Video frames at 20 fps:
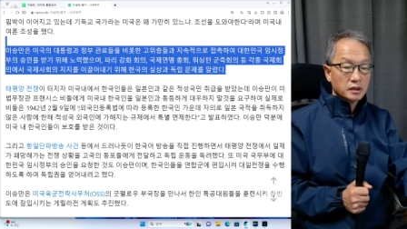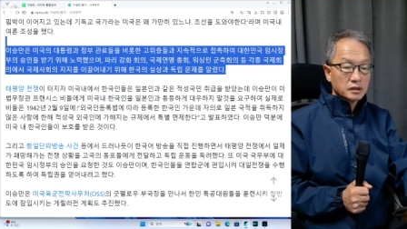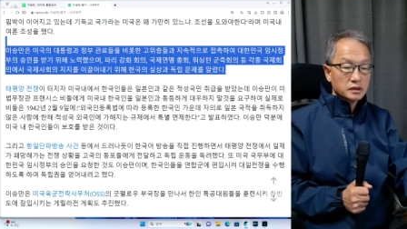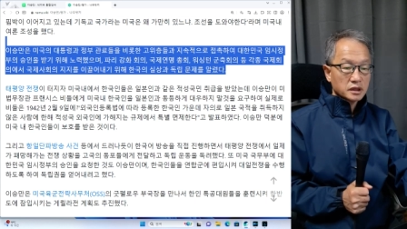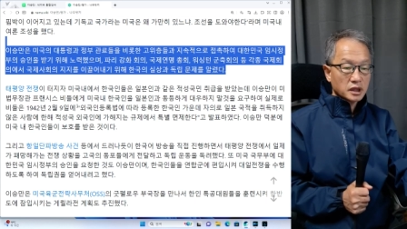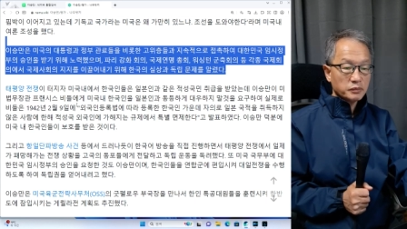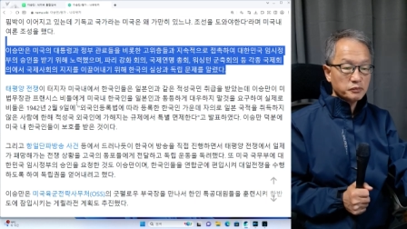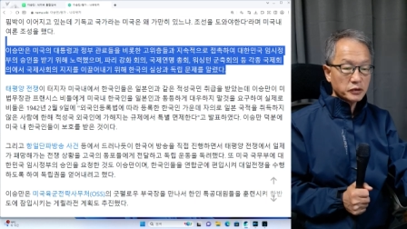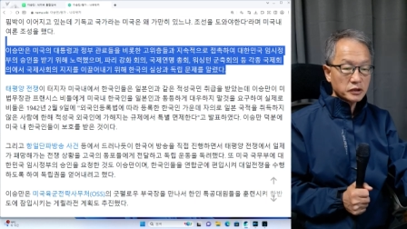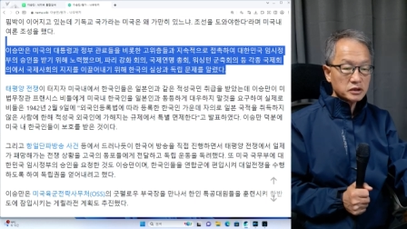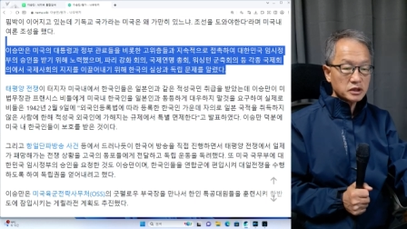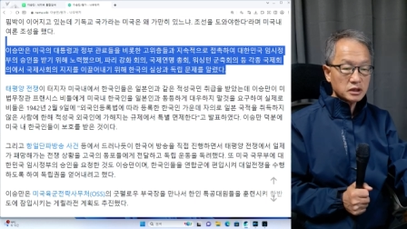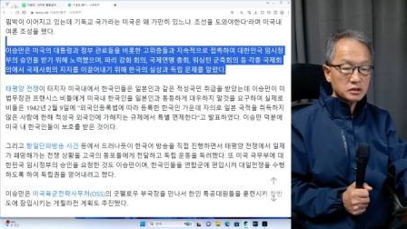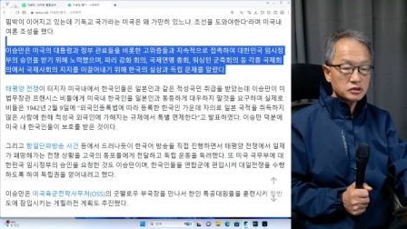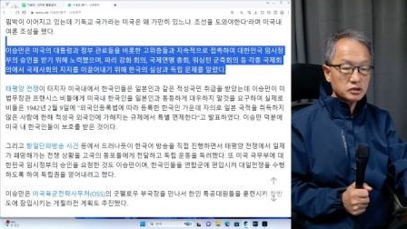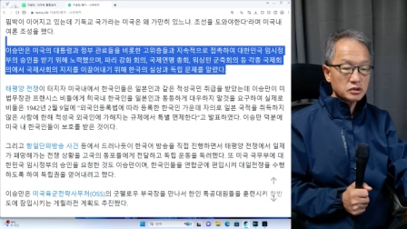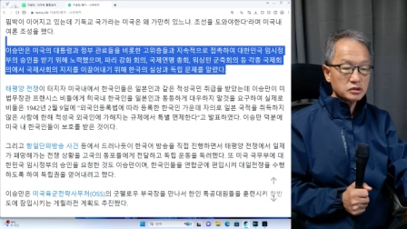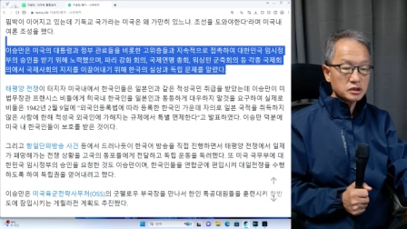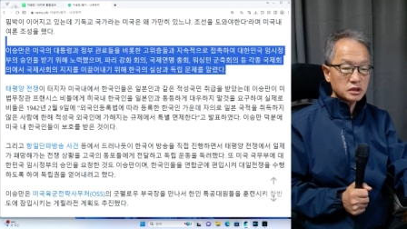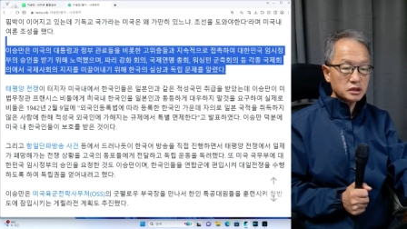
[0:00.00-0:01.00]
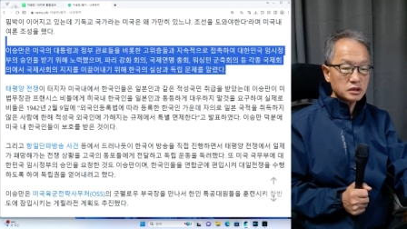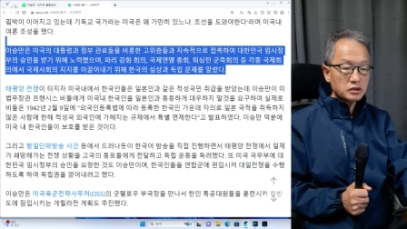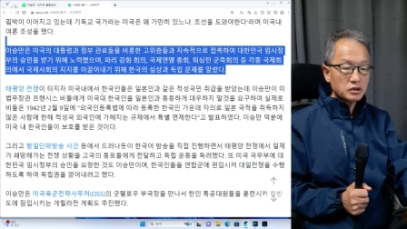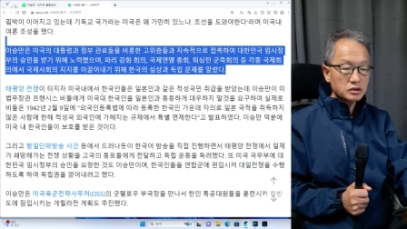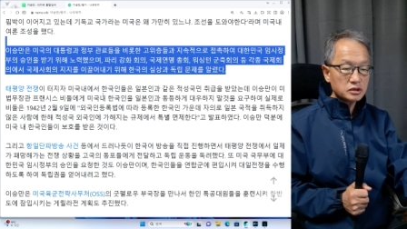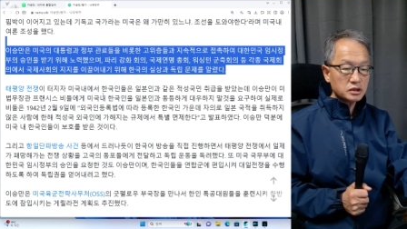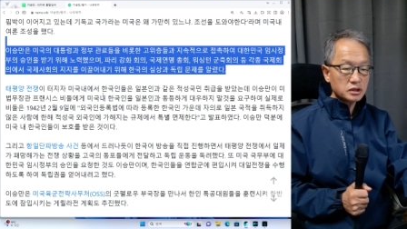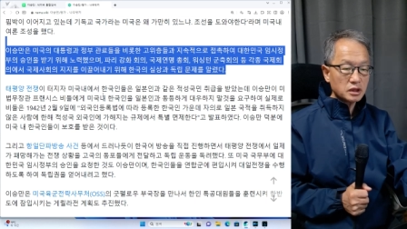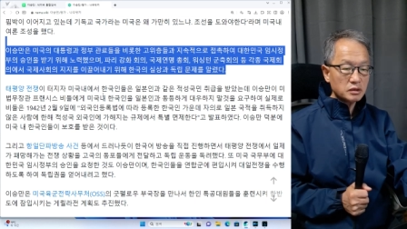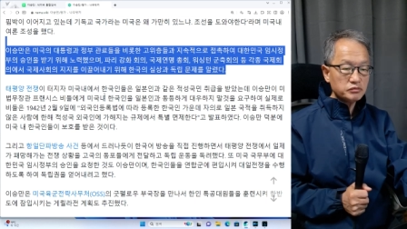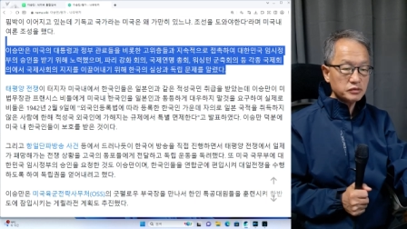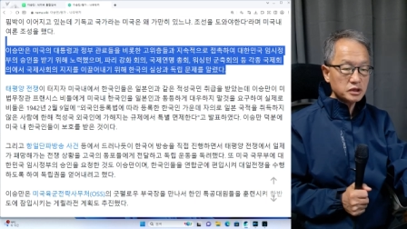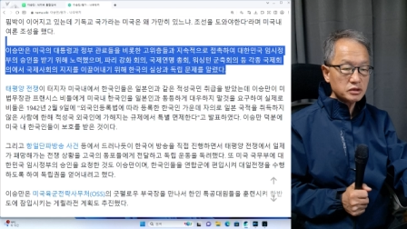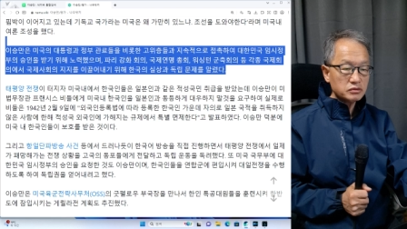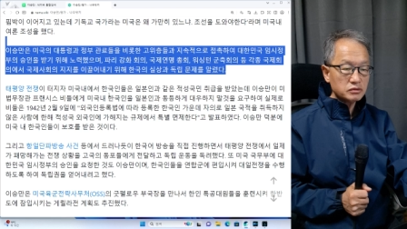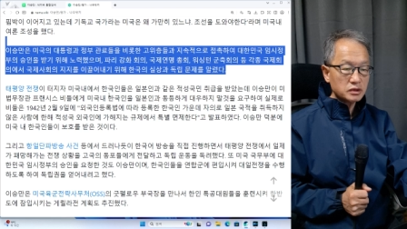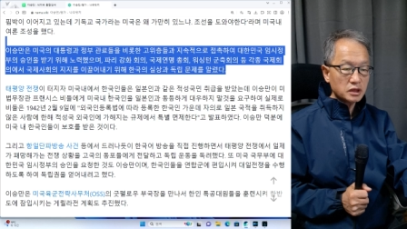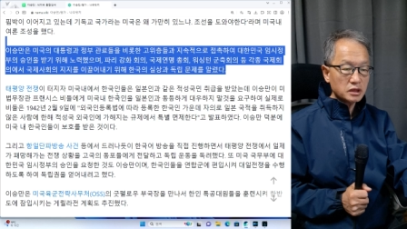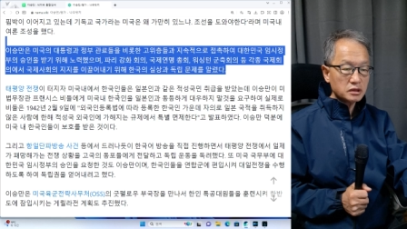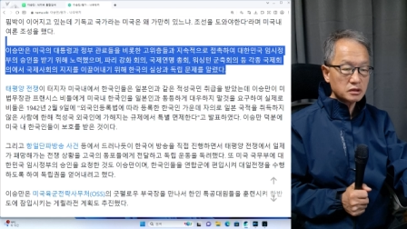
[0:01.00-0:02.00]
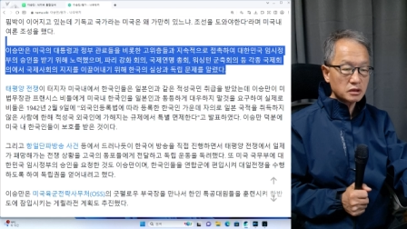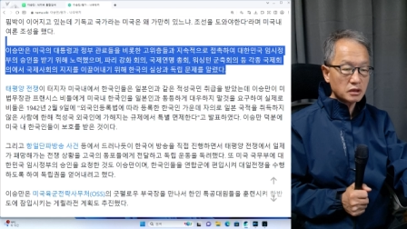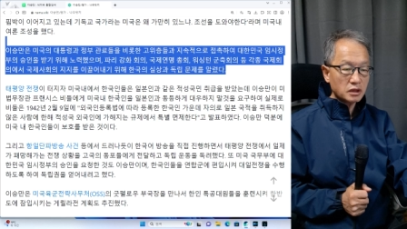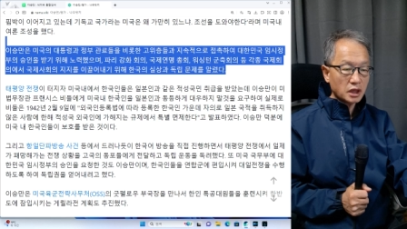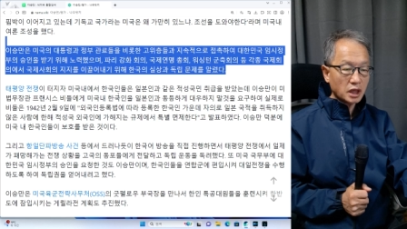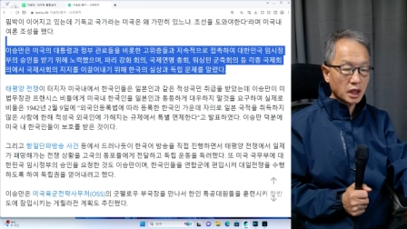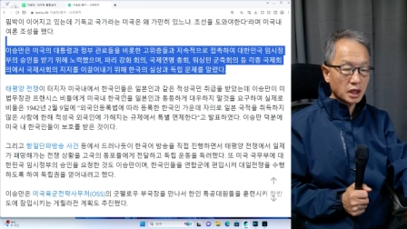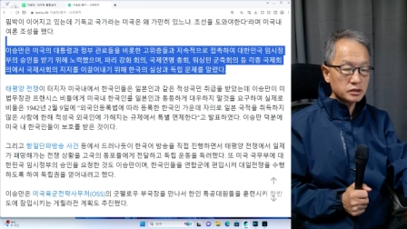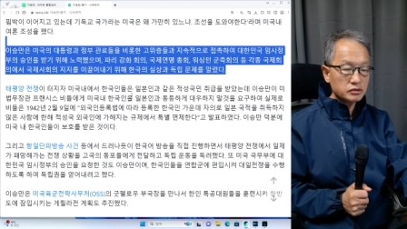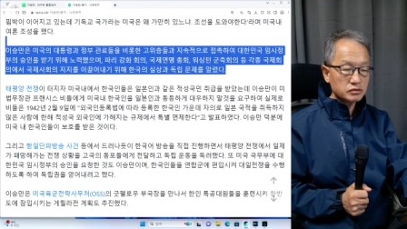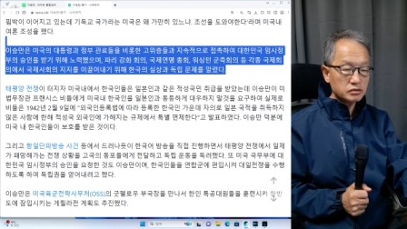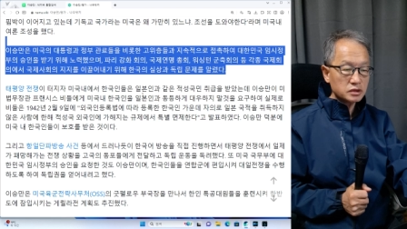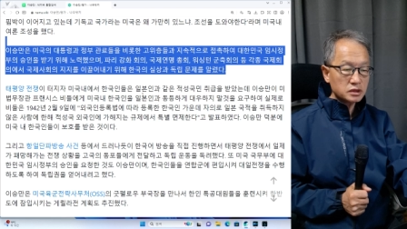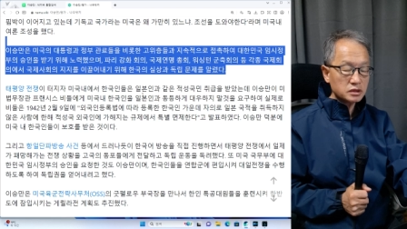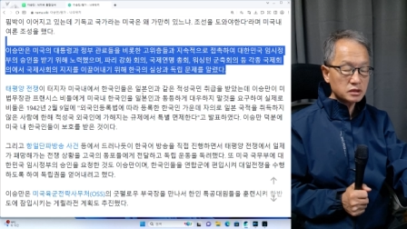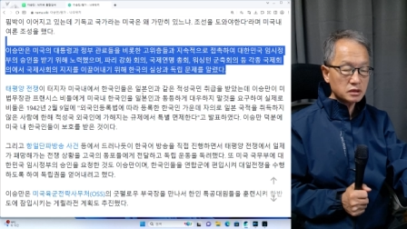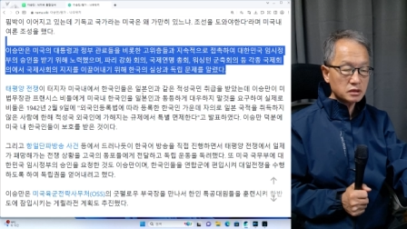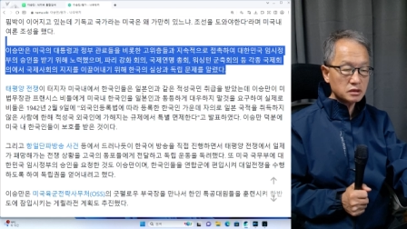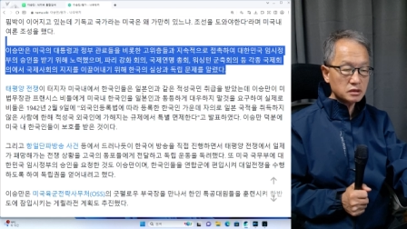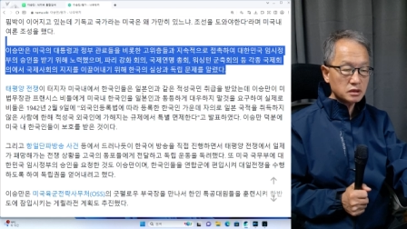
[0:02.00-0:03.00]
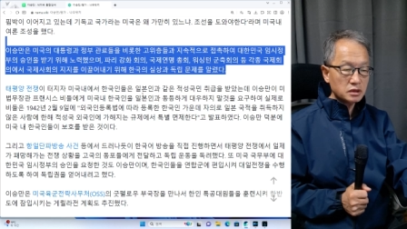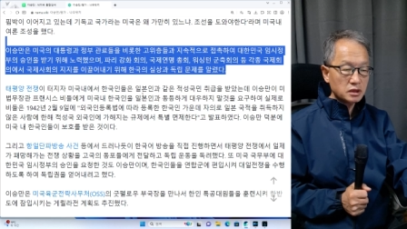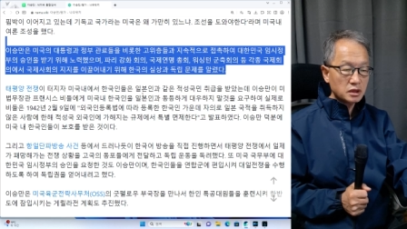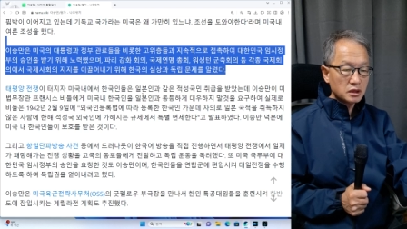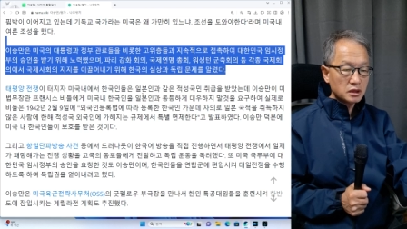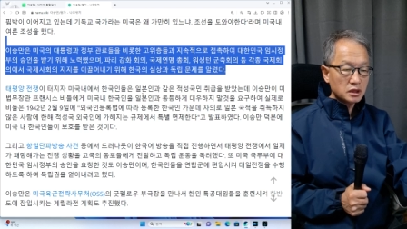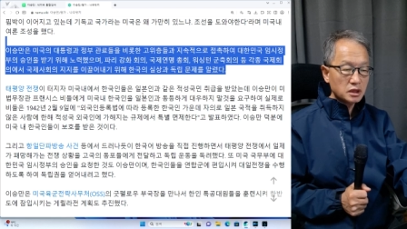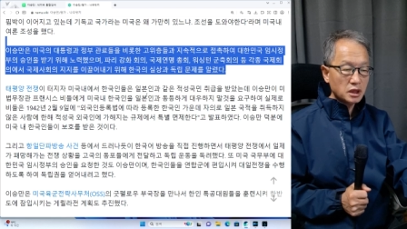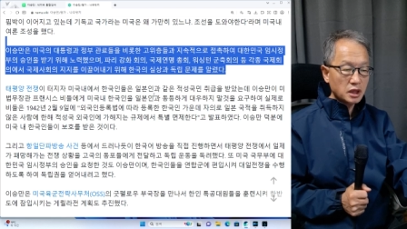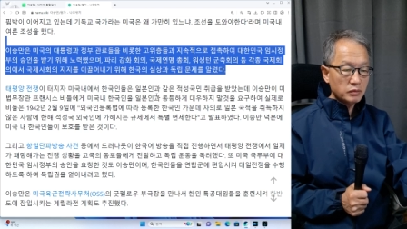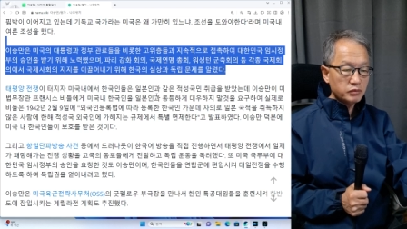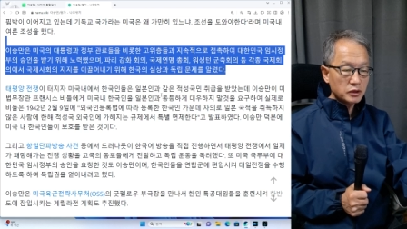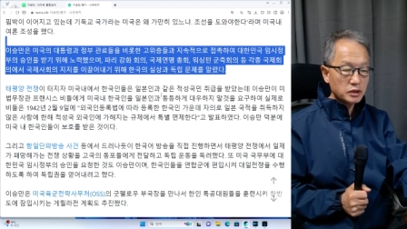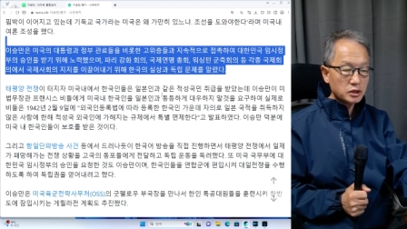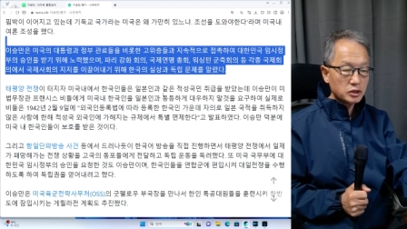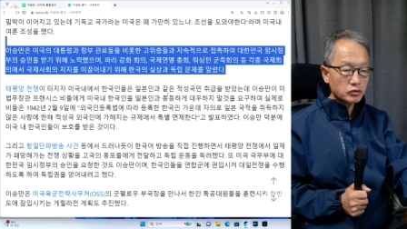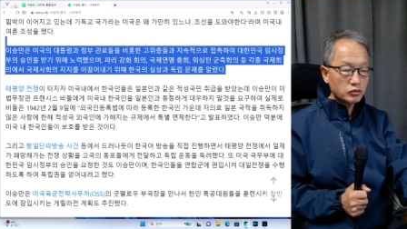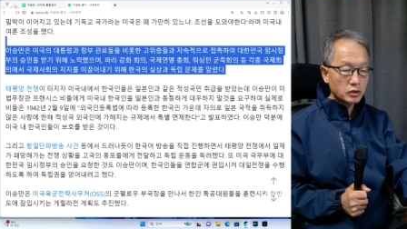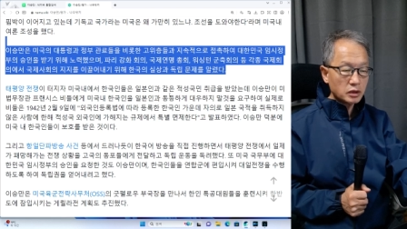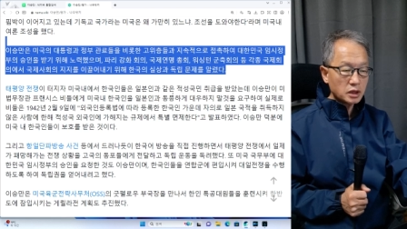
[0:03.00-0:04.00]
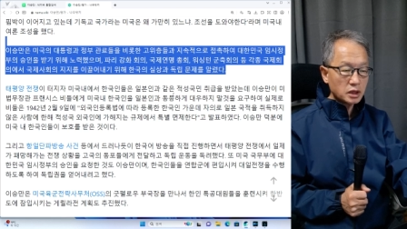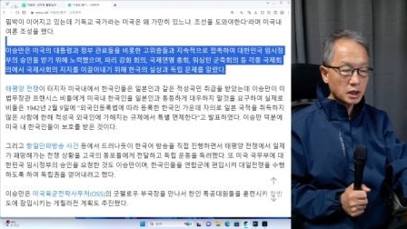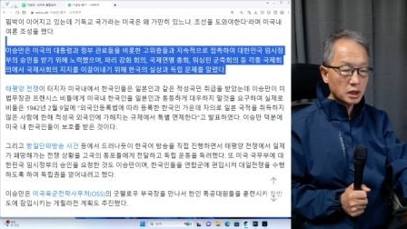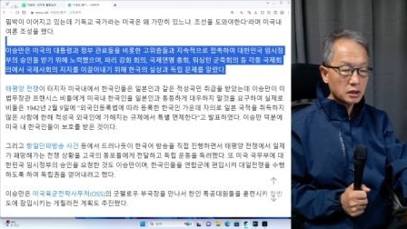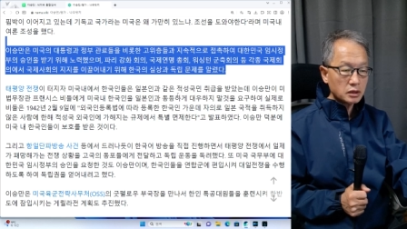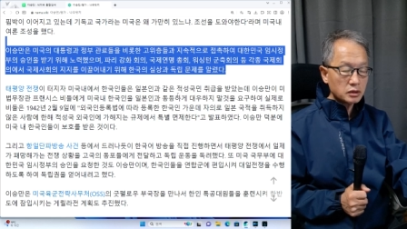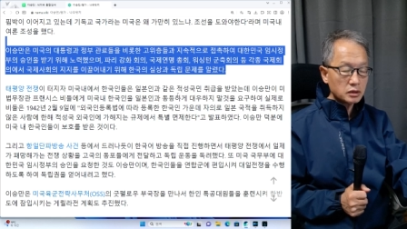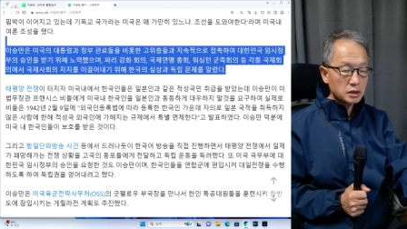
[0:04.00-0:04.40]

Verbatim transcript: 태평양 전쟁이 터지자 미국 내에서 한국인들은 일본인과,